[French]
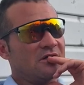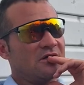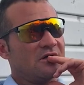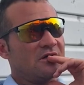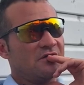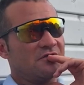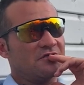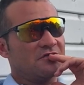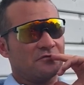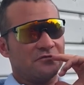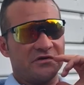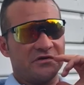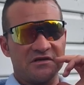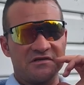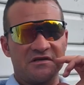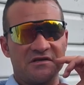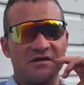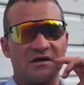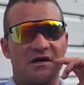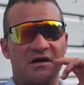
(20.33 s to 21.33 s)
Il faut bien
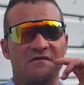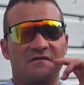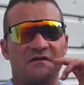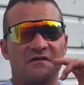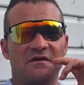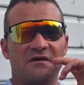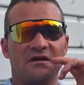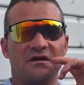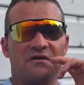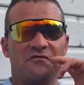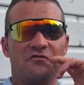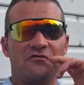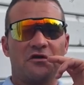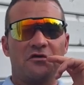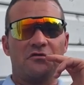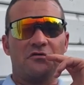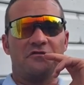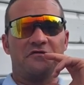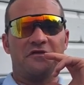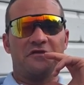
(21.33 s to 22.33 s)
s'hydrater,
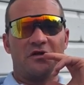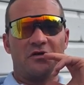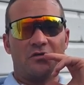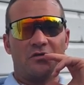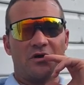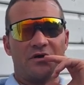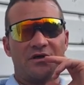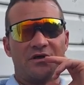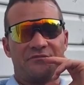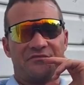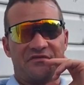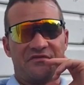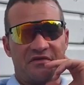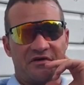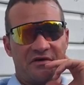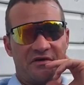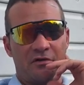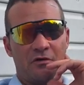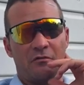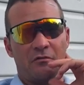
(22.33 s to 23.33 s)
avoir le vélo
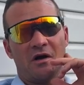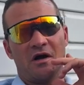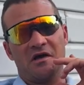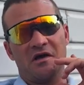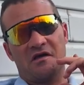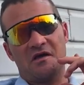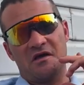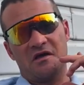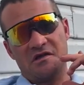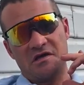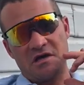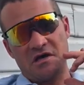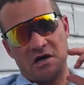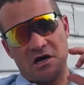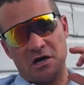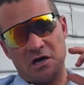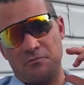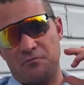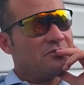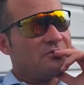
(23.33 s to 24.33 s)
adapté, le braquet
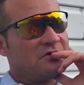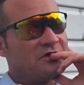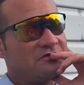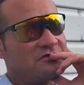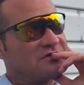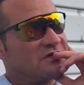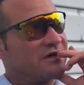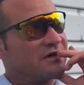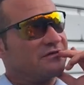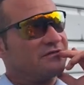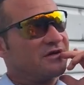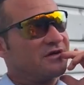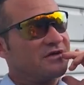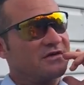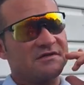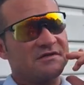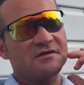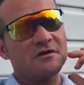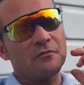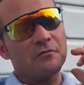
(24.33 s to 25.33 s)
idéal, mais vous
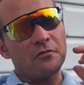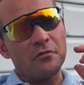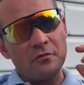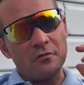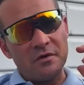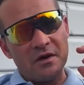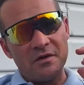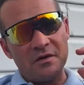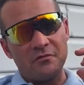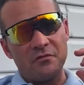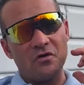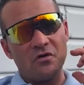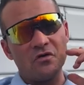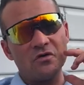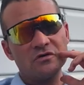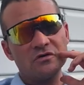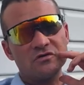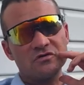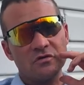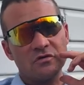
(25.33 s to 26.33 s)
arriverez sans problème
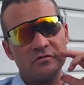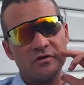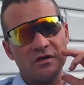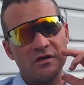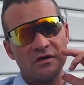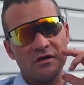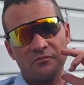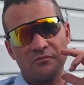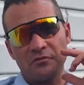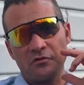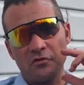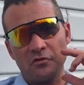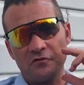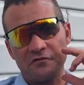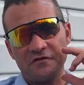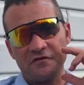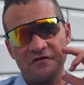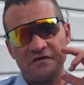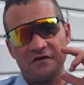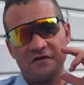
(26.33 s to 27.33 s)
au sommet.
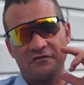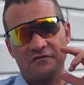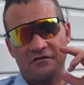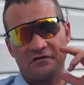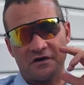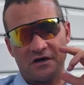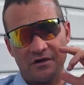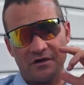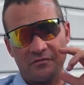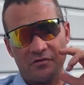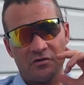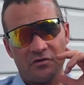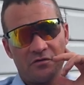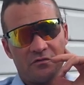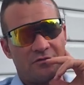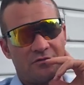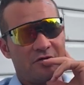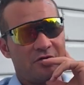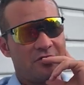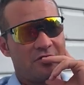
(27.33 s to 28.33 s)
Profitez vraiment
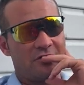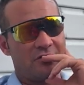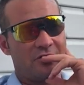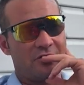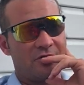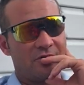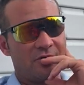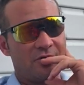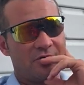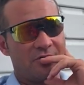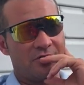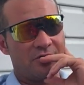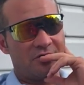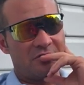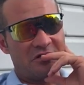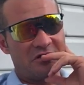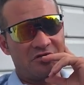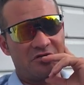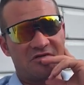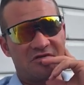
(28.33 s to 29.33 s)

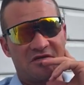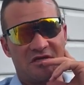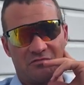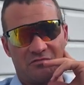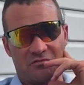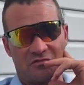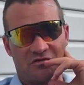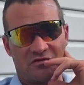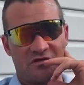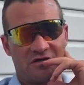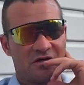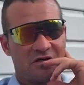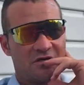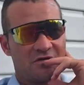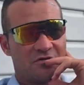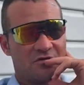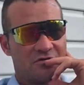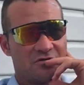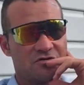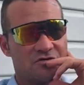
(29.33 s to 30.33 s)
bah, de cette montée
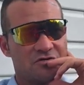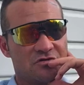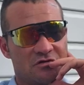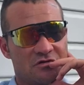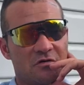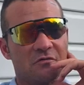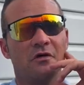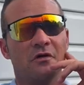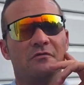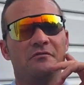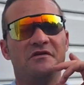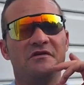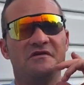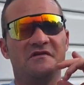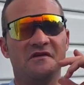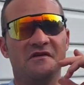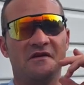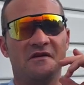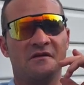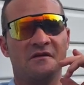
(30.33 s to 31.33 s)
justement
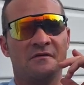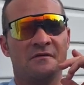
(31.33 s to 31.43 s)
mythique